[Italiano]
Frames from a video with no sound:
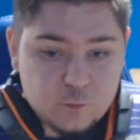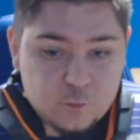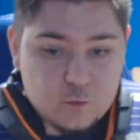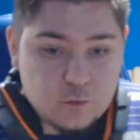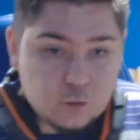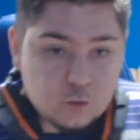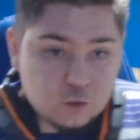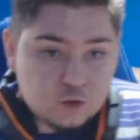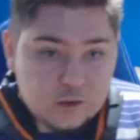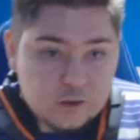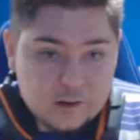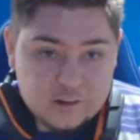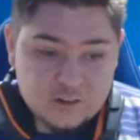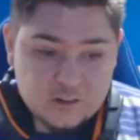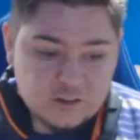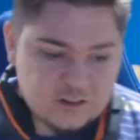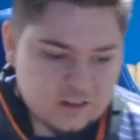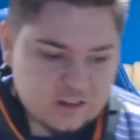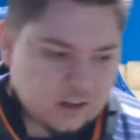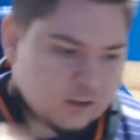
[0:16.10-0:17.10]
video l'ho già
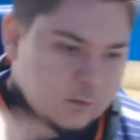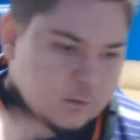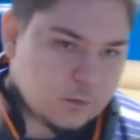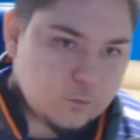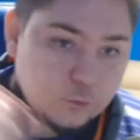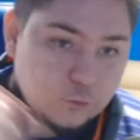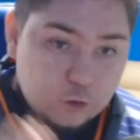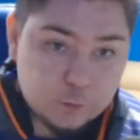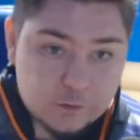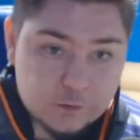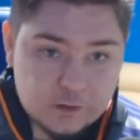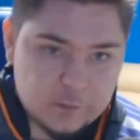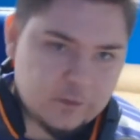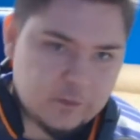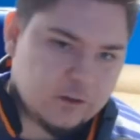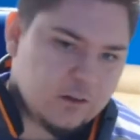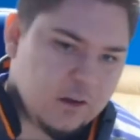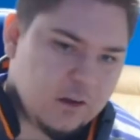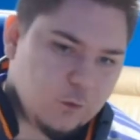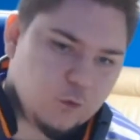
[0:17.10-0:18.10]
registrato ma ho avuto problemi
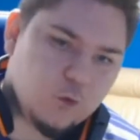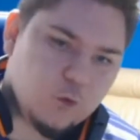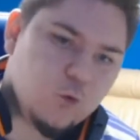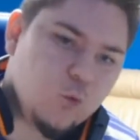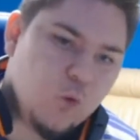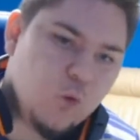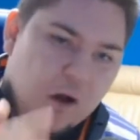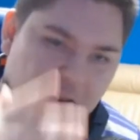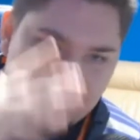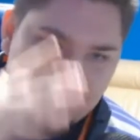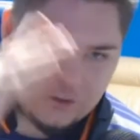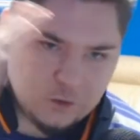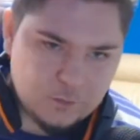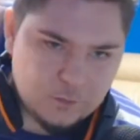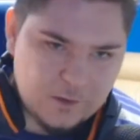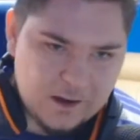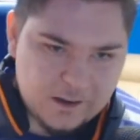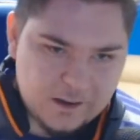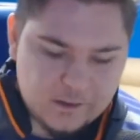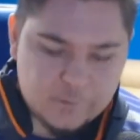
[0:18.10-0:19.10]
con l'audio Quando
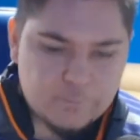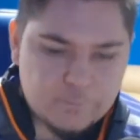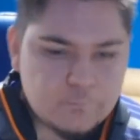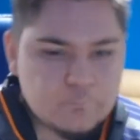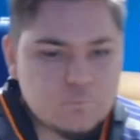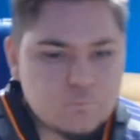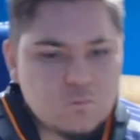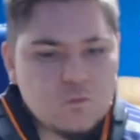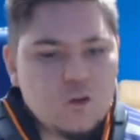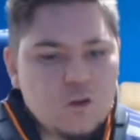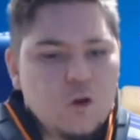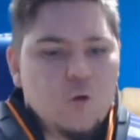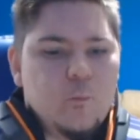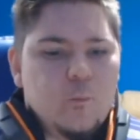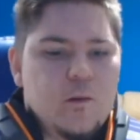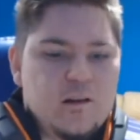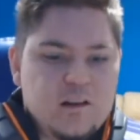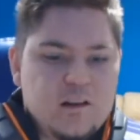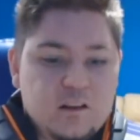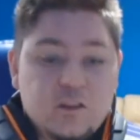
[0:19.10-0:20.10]
mai? Ho
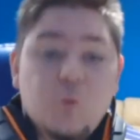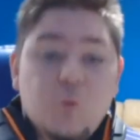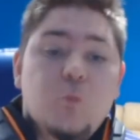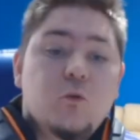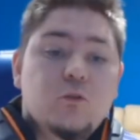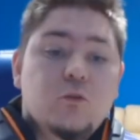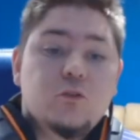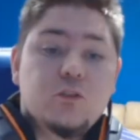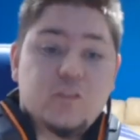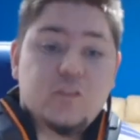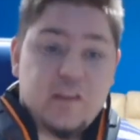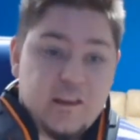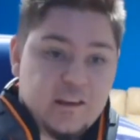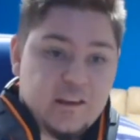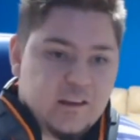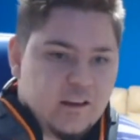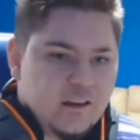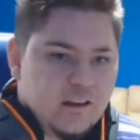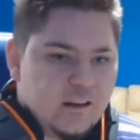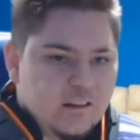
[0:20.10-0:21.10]
parlato appunto dei,
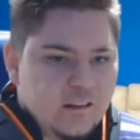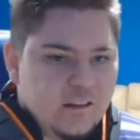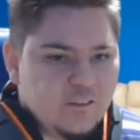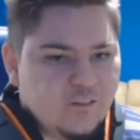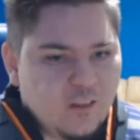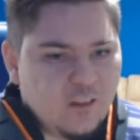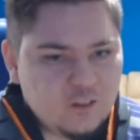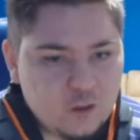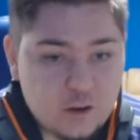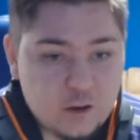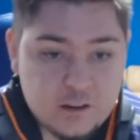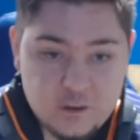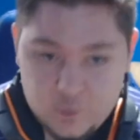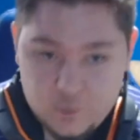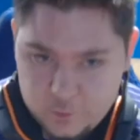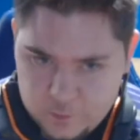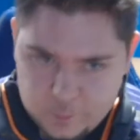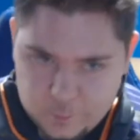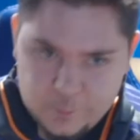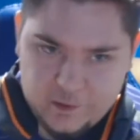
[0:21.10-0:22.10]
eh, del fatto che io
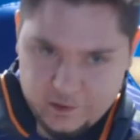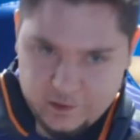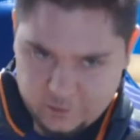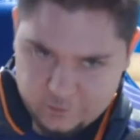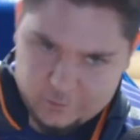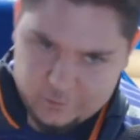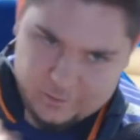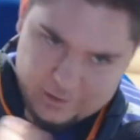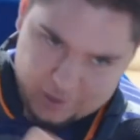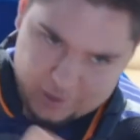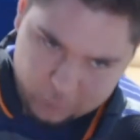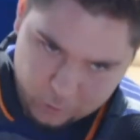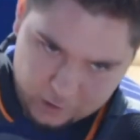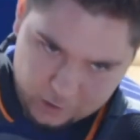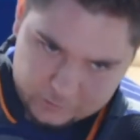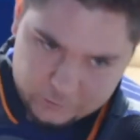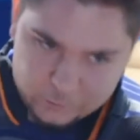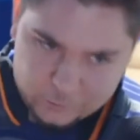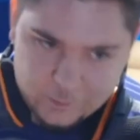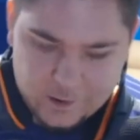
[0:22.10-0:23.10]
mi impegno e
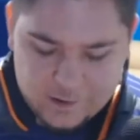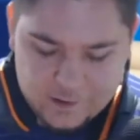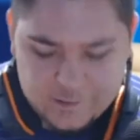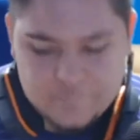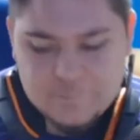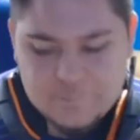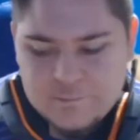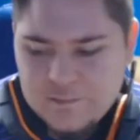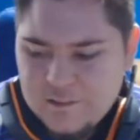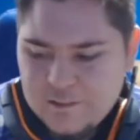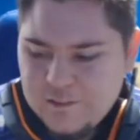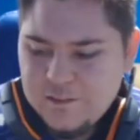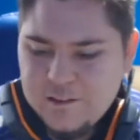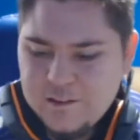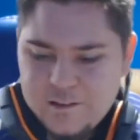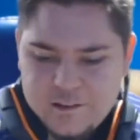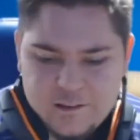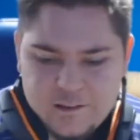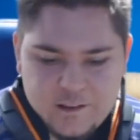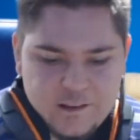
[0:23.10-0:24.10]
quando mai?
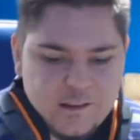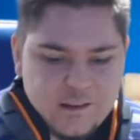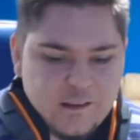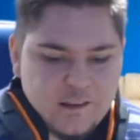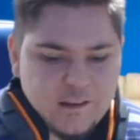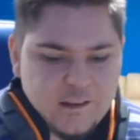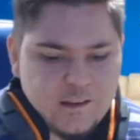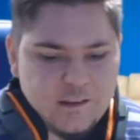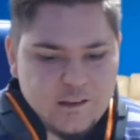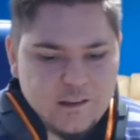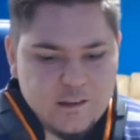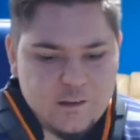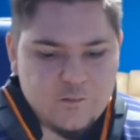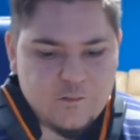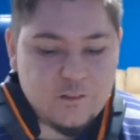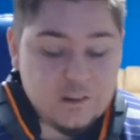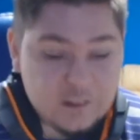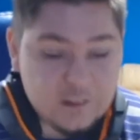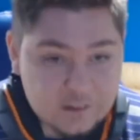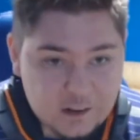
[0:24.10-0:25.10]
E vi
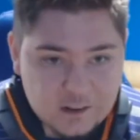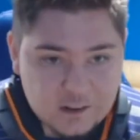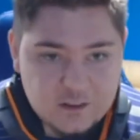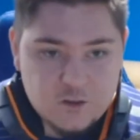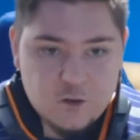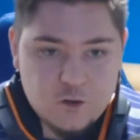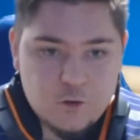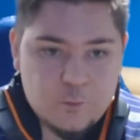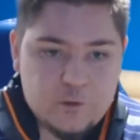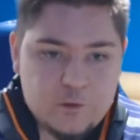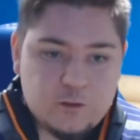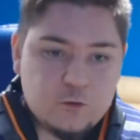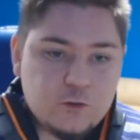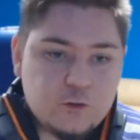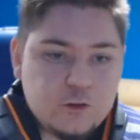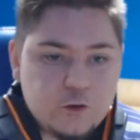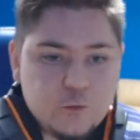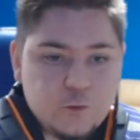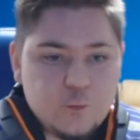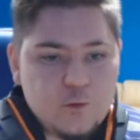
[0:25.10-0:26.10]
ringrazio per
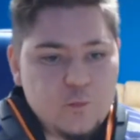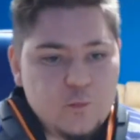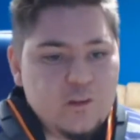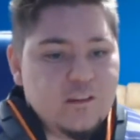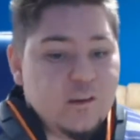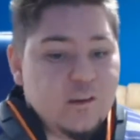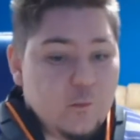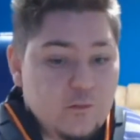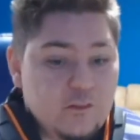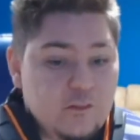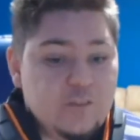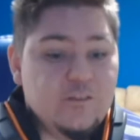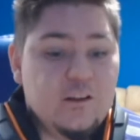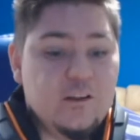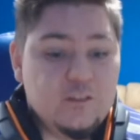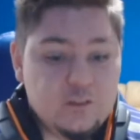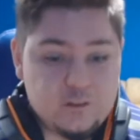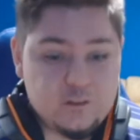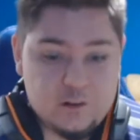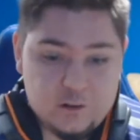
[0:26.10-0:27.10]
tutti i complimenti che mi avete
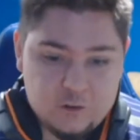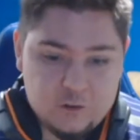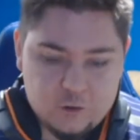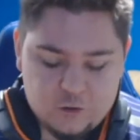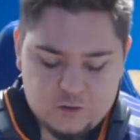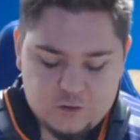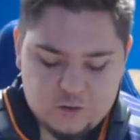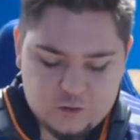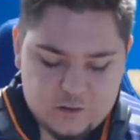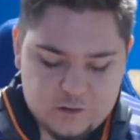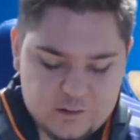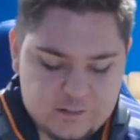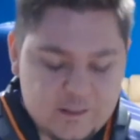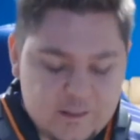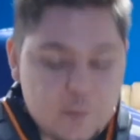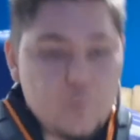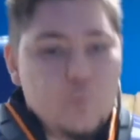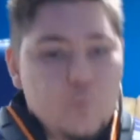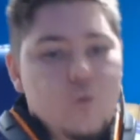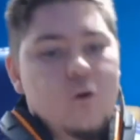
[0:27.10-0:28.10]
fatto nel corso del
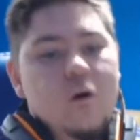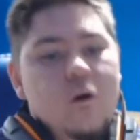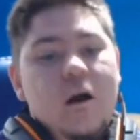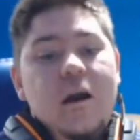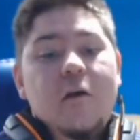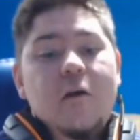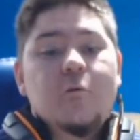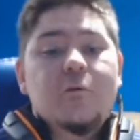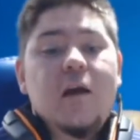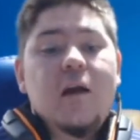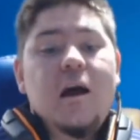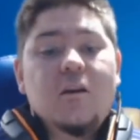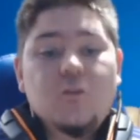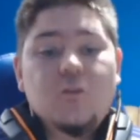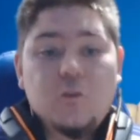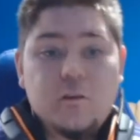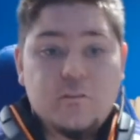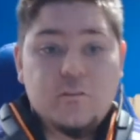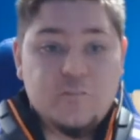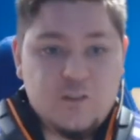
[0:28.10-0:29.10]
tempo È un anno
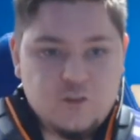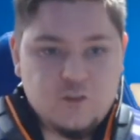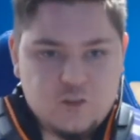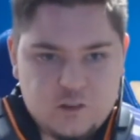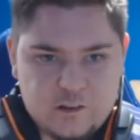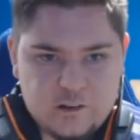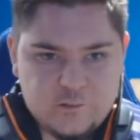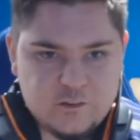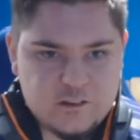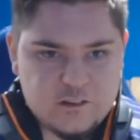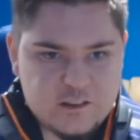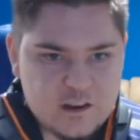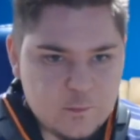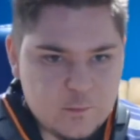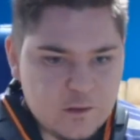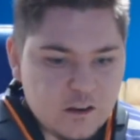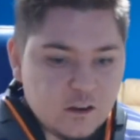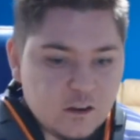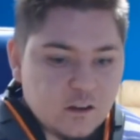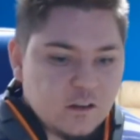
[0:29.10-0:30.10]
che faccio live
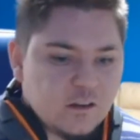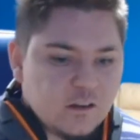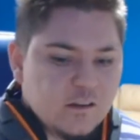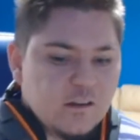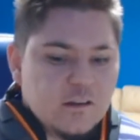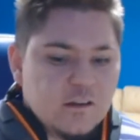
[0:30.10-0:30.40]
streaming,